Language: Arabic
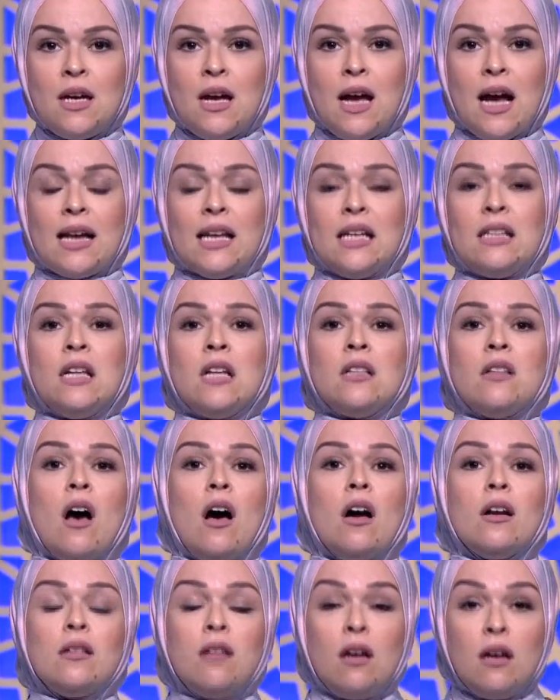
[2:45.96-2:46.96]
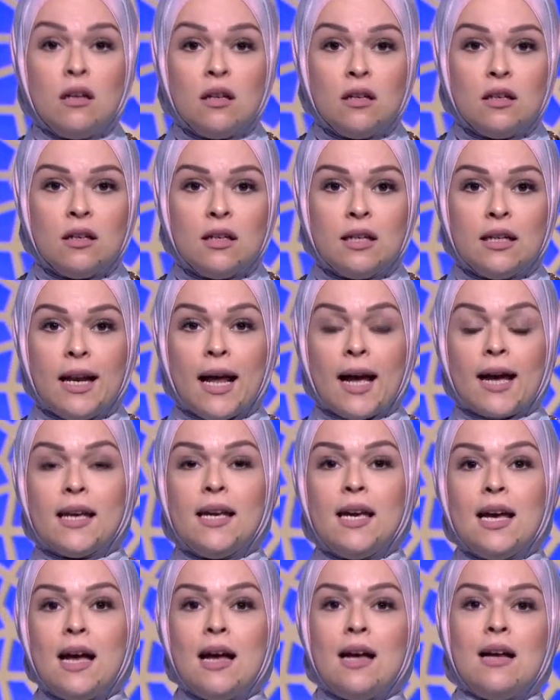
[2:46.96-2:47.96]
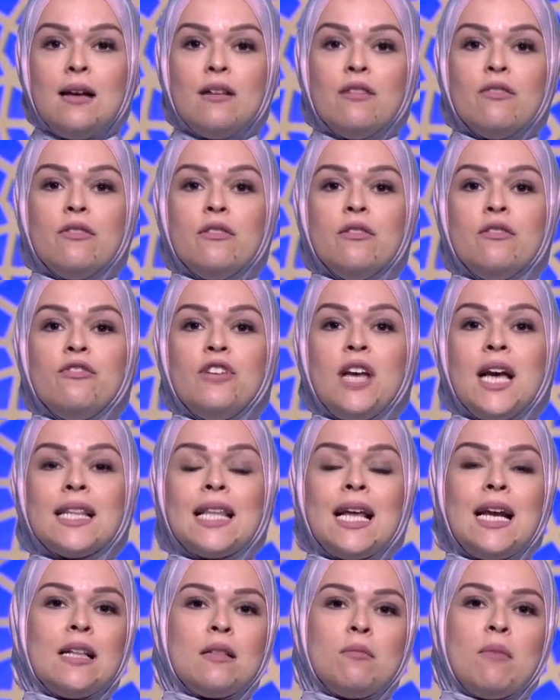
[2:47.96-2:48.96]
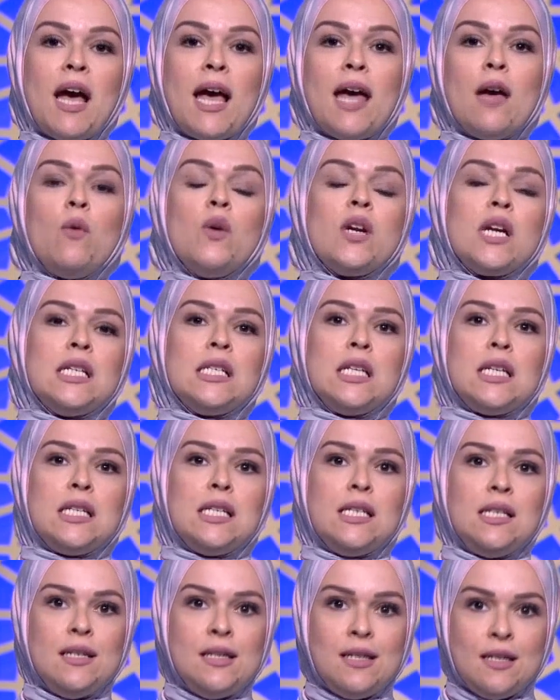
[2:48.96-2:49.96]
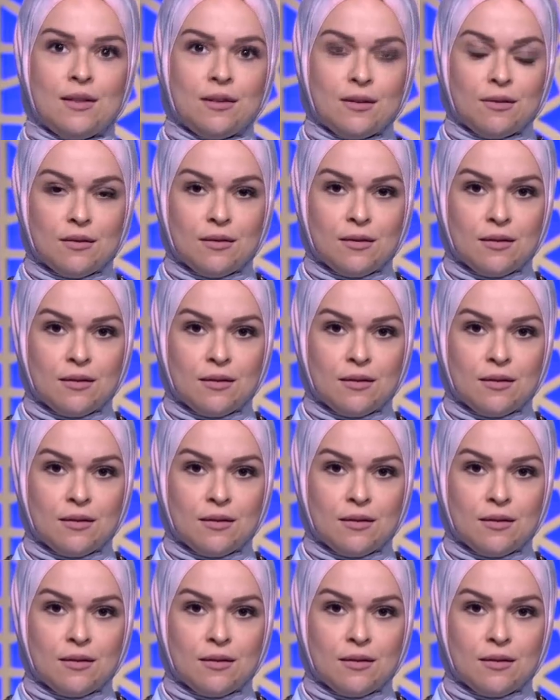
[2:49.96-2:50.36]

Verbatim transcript: حلقتنا النهارده الحقيقه فيها ثلاث محاور اساسيين